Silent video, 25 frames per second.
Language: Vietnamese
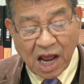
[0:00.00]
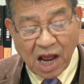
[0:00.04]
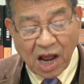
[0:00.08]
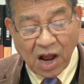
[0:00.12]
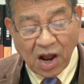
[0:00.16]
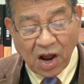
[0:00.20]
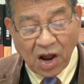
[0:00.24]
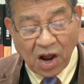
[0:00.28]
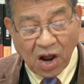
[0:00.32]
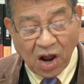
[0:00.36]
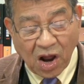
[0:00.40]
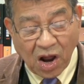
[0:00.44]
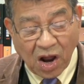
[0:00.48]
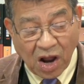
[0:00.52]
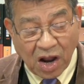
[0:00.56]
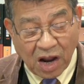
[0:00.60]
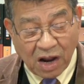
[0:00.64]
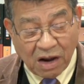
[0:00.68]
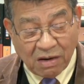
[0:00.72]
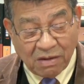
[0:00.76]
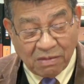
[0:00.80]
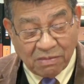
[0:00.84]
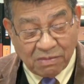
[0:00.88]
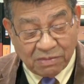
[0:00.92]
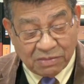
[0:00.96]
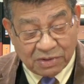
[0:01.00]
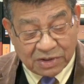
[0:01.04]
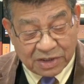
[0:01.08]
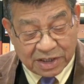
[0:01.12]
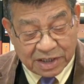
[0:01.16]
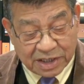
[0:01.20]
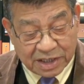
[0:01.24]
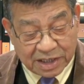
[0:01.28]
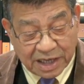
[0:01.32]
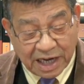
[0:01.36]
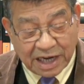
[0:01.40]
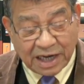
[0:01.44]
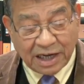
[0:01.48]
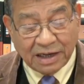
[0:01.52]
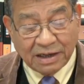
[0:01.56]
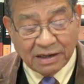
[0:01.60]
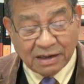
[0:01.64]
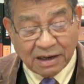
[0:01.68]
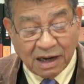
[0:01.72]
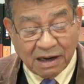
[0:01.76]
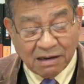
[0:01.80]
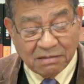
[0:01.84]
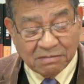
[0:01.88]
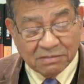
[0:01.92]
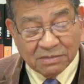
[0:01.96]
uh, treat
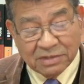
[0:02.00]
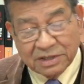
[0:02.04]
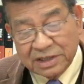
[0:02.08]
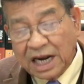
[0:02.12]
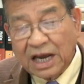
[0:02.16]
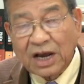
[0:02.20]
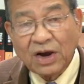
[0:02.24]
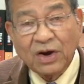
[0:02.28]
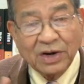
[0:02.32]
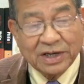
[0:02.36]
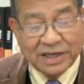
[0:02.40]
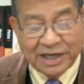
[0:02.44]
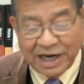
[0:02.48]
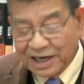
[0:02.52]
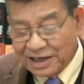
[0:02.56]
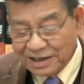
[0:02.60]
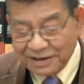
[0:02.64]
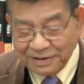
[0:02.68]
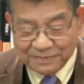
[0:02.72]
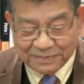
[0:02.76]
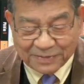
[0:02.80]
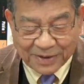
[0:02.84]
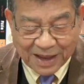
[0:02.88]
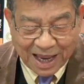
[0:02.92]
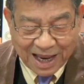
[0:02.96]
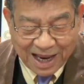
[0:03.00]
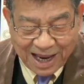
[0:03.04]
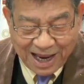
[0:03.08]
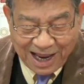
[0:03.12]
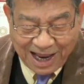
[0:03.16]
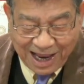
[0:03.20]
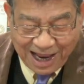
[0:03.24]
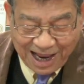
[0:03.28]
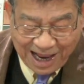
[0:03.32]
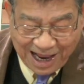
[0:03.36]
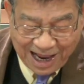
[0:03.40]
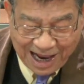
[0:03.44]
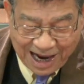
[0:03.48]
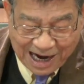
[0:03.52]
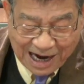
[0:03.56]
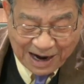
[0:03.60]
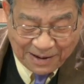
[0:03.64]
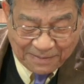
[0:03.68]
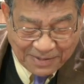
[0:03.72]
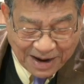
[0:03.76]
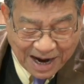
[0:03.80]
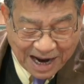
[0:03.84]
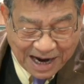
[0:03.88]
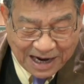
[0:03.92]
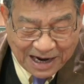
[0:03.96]
trick or treat à,
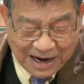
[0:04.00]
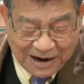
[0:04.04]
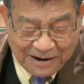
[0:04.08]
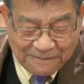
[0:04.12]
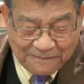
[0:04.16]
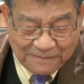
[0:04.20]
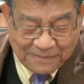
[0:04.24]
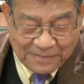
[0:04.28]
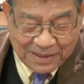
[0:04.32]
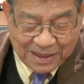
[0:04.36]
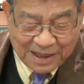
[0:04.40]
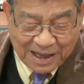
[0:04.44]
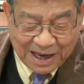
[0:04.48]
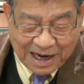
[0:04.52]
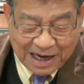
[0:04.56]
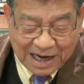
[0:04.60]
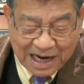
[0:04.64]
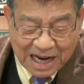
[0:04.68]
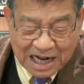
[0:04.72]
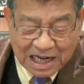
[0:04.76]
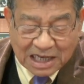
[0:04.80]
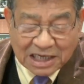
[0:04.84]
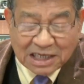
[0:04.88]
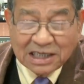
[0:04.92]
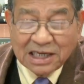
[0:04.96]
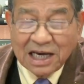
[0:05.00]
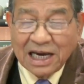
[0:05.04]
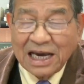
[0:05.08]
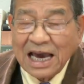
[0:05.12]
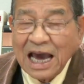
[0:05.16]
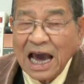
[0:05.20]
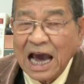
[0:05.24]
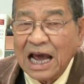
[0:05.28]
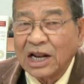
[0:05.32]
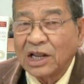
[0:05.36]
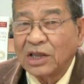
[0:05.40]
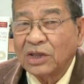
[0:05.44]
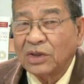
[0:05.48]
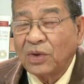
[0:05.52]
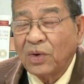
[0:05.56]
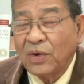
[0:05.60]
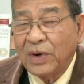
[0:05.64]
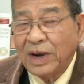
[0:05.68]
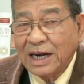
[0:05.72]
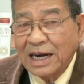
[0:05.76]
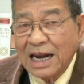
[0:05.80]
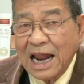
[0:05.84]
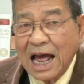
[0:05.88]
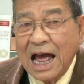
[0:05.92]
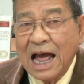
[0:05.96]
năm nay đó thì nên giới hạn
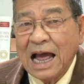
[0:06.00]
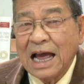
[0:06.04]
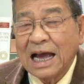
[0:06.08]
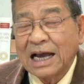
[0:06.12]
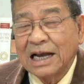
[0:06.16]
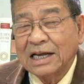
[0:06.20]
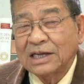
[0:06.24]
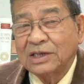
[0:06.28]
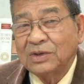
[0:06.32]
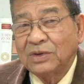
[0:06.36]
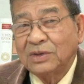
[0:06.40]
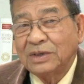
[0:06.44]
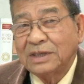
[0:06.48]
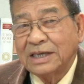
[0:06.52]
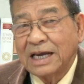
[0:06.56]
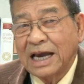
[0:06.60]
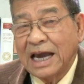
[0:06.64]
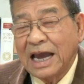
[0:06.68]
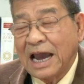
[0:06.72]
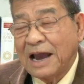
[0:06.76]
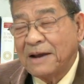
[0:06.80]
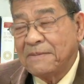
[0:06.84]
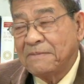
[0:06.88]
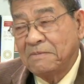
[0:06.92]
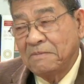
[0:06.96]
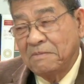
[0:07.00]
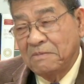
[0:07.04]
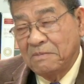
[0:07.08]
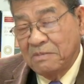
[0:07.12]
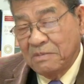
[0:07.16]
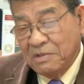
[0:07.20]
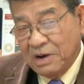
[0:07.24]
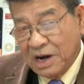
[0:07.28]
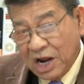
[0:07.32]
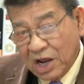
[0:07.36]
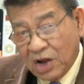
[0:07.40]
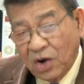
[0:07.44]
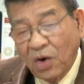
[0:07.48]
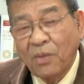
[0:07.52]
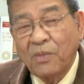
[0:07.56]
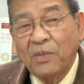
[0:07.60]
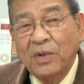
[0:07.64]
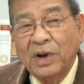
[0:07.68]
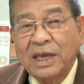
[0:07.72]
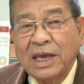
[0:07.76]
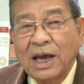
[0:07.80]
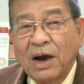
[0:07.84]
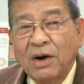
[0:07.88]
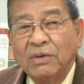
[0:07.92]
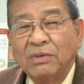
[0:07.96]
tối đa cái số trẻ em đi cùng
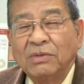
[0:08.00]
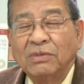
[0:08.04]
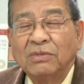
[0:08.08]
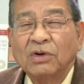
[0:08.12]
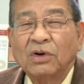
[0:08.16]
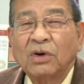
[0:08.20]
với nhau